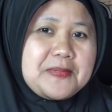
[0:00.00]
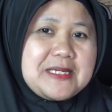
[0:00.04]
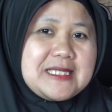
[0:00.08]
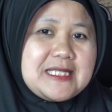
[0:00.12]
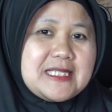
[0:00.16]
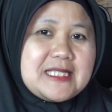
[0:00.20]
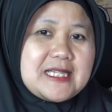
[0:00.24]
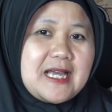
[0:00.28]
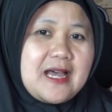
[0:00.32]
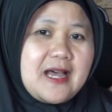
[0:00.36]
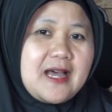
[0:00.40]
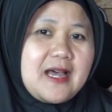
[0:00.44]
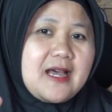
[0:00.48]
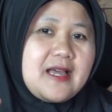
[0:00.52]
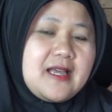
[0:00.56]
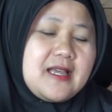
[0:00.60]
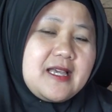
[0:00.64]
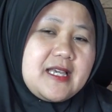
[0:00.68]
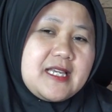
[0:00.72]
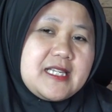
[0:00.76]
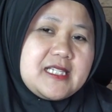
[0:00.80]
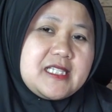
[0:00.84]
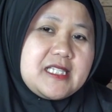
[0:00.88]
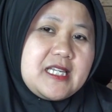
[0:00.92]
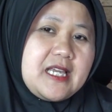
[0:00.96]
bisa,
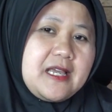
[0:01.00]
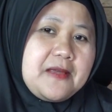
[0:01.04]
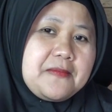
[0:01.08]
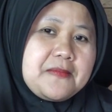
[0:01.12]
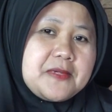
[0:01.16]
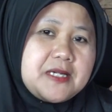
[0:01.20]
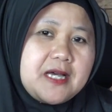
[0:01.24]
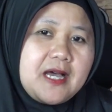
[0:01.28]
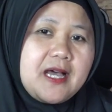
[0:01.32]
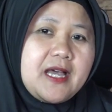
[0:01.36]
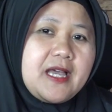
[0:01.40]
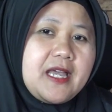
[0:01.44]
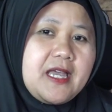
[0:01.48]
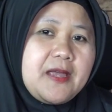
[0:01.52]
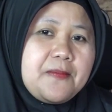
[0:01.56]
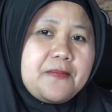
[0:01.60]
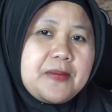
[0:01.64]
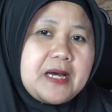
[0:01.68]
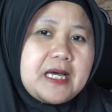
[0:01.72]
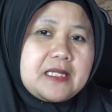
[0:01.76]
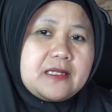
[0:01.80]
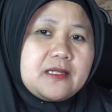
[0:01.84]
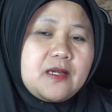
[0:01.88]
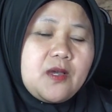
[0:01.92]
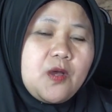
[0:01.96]
SMK
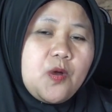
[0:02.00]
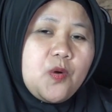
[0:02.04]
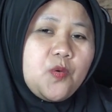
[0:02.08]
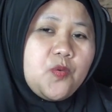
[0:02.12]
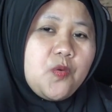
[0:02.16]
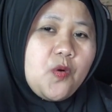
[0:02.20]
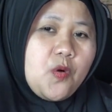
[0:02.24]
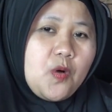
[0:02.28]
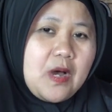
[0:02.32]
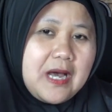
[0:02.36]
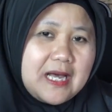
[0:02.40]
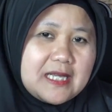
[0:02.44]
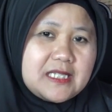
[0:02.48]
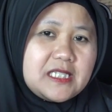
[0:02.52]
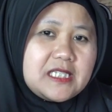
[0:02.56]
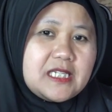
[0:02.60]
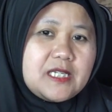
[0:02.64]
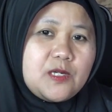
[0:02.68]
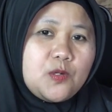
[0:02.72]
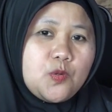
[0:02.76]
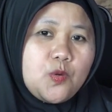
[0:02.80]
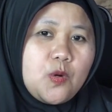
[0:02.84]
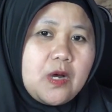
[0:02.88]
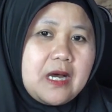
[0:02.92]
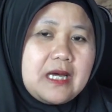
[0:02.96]
hebat. Vokasi
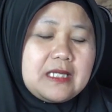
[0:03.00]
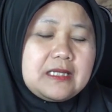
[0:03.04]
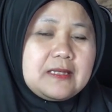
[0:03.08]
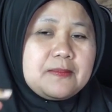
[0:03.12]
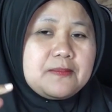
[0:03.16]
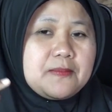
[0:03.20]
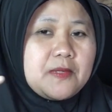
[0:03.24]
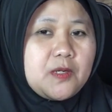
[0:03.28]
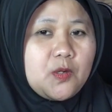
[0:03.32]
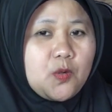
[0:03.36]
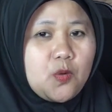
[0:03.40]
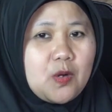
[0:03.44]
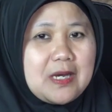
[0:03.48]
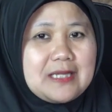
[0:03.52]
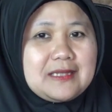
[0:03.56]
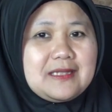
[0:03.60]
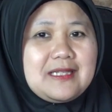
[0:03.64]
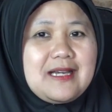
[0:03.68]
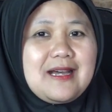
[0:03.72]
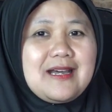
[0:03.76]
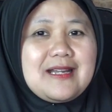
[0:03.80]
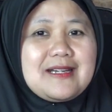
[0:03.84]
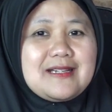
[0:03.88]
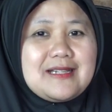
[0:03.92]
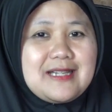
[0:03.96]
kuat
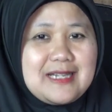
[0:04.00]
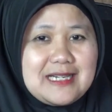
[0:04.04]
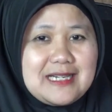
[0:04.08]
menguatkan